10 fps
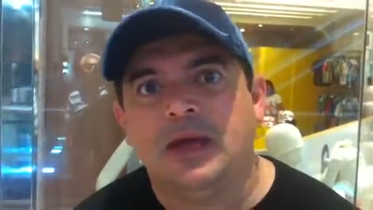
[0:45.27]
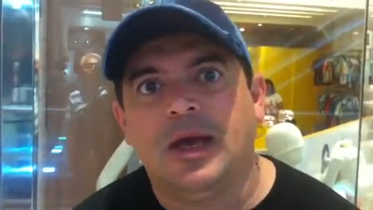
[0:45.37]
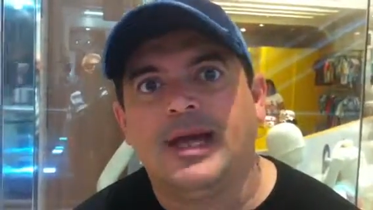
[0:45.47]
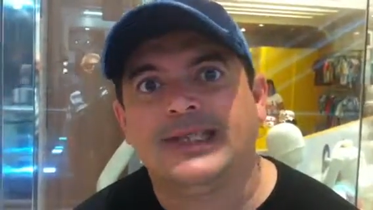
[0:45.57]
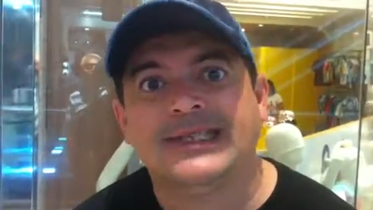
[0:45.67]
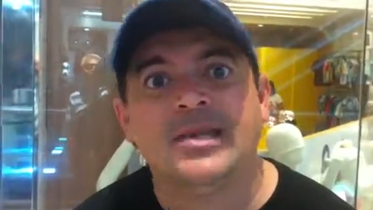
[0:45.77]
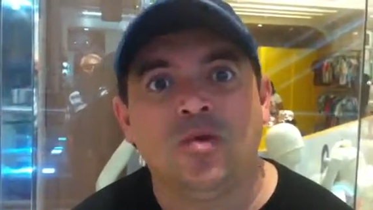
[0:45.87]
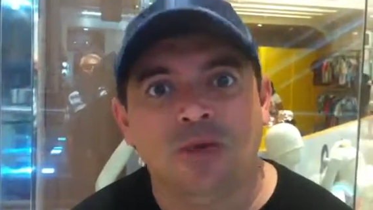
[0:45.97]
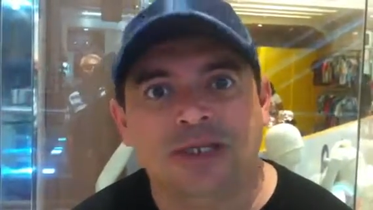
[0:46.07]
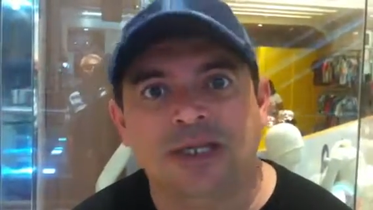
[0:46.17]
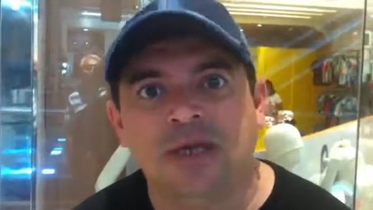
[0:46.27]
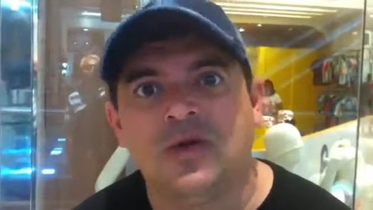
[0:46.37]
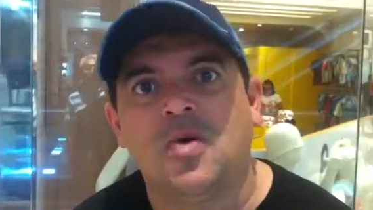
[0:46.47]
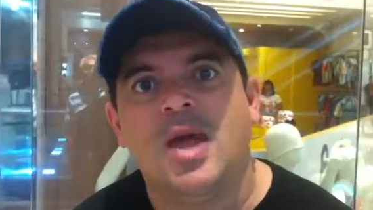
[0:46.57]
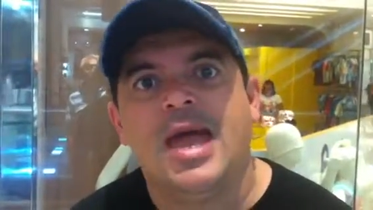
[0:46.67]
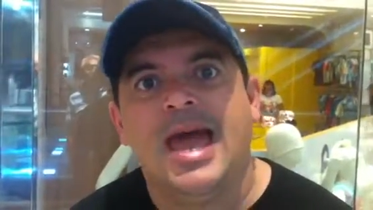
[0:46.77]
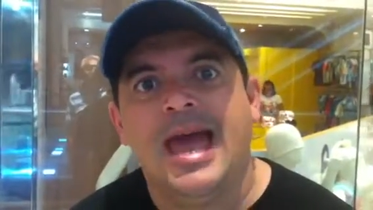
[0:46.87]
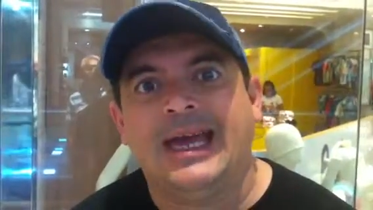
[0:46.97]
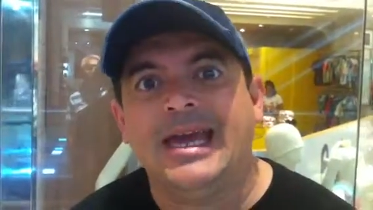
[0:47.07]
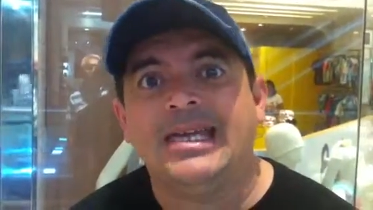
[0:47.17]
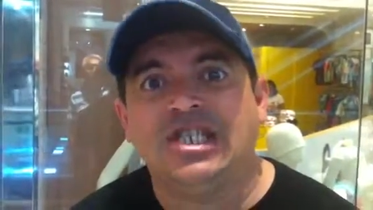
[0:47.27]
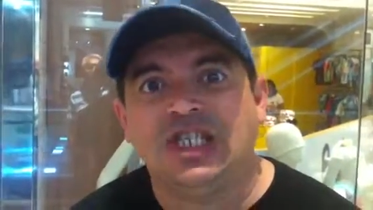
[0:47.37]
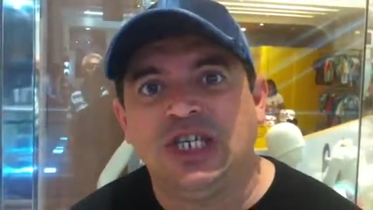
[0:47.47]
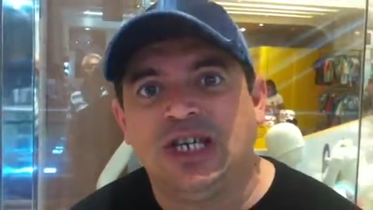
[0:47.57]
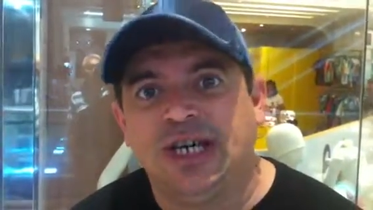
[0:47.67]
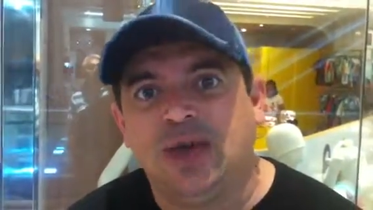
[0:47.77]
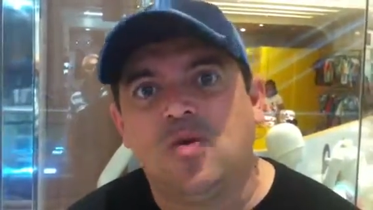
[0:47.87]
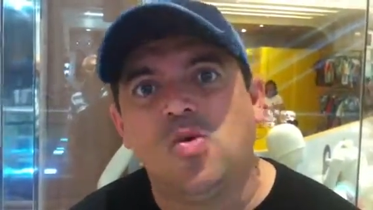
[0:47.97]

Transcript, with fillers: é, 55, ela retira recursos.